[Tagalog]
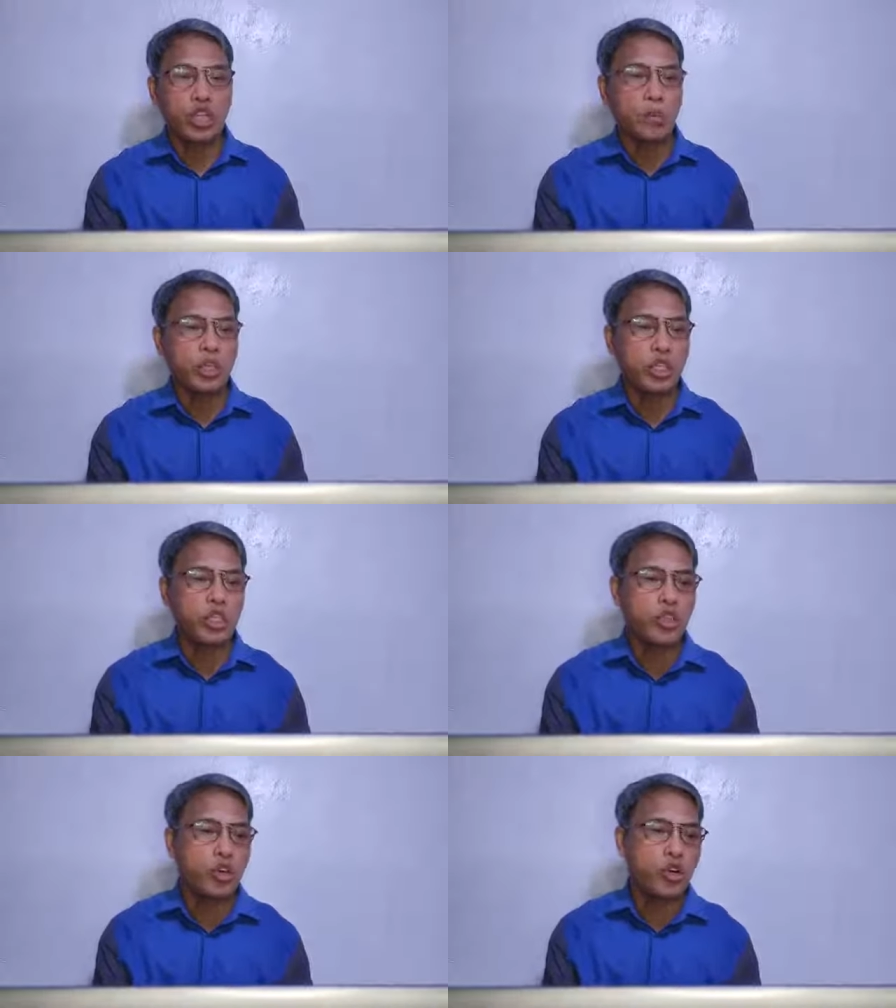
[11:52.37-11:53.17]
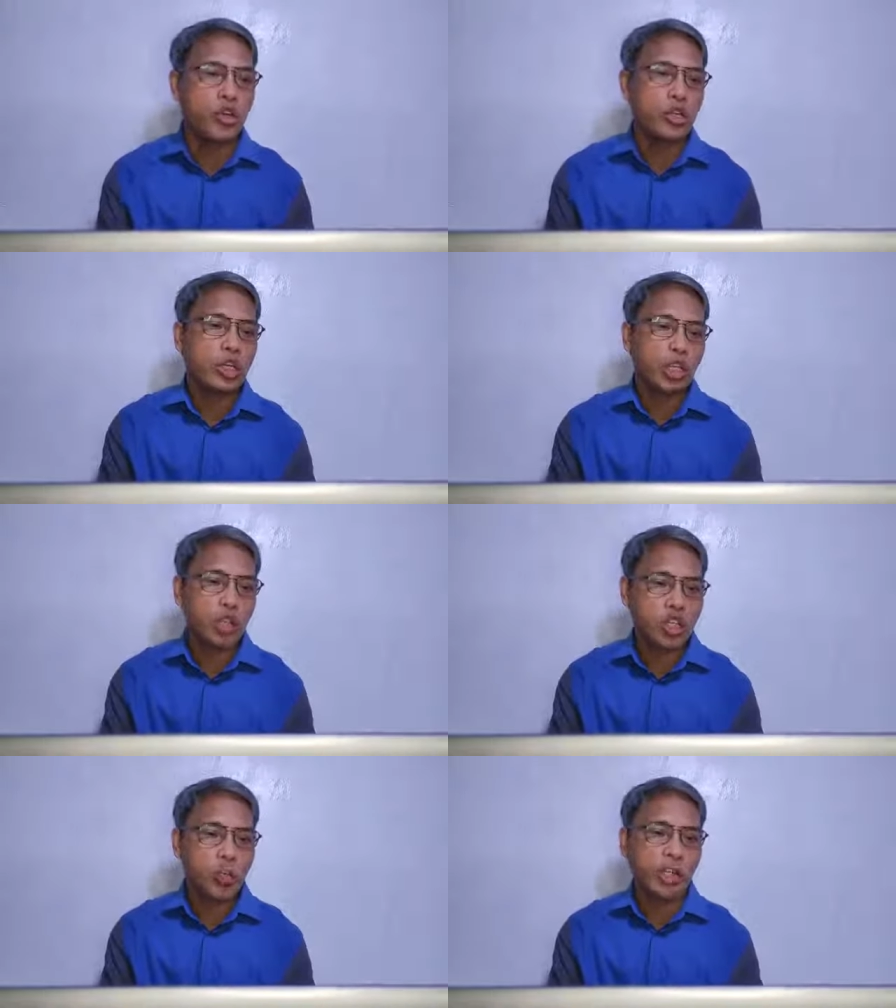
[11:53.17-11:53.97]
gamitin nyo
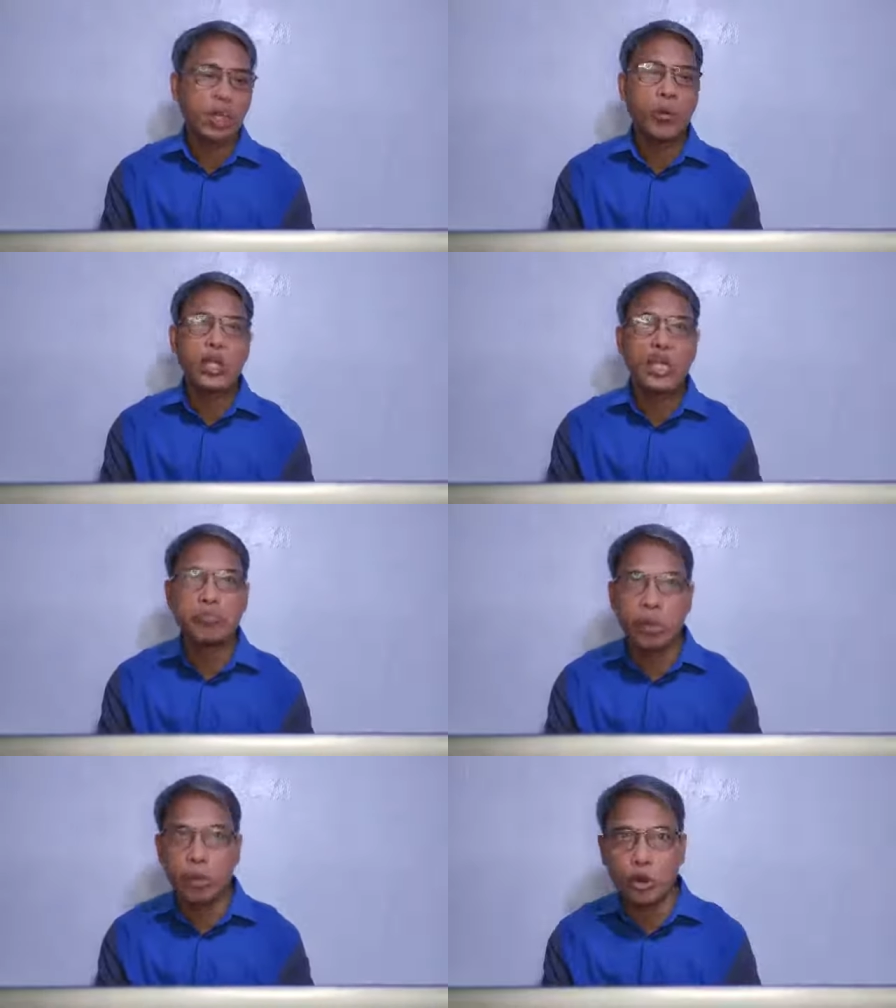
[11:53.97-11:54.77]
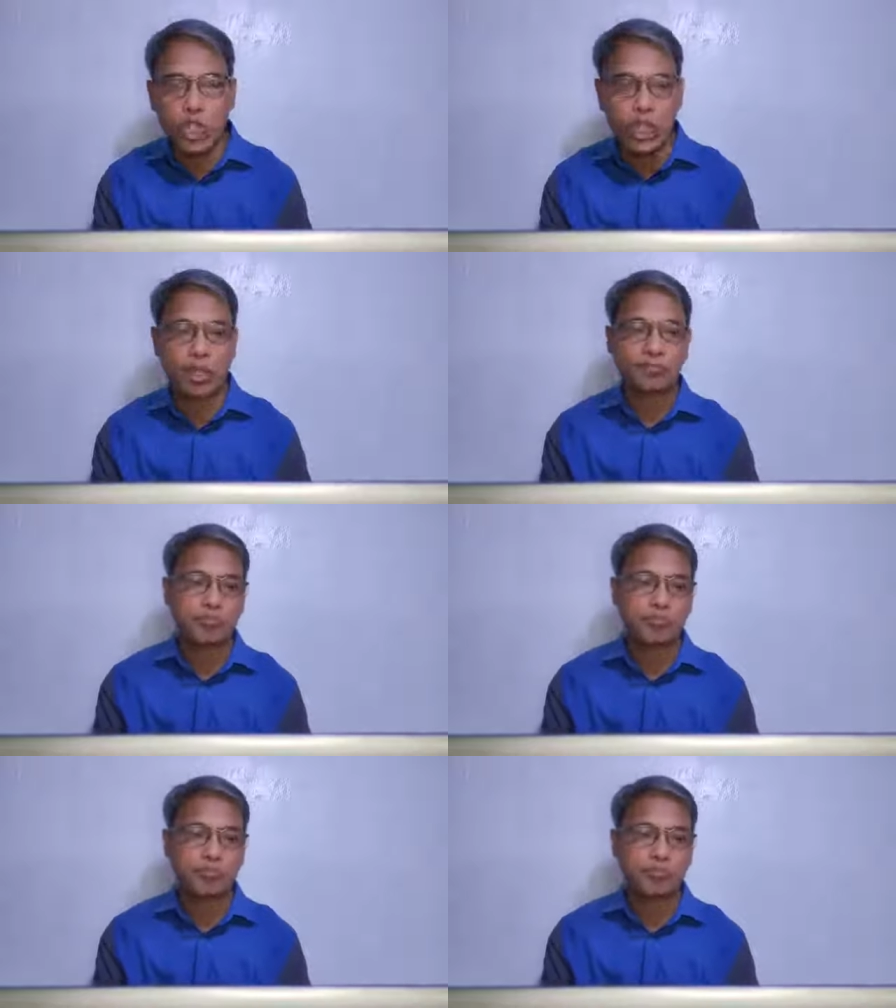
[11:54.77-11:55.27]
ito sa paggawa ng mabuti.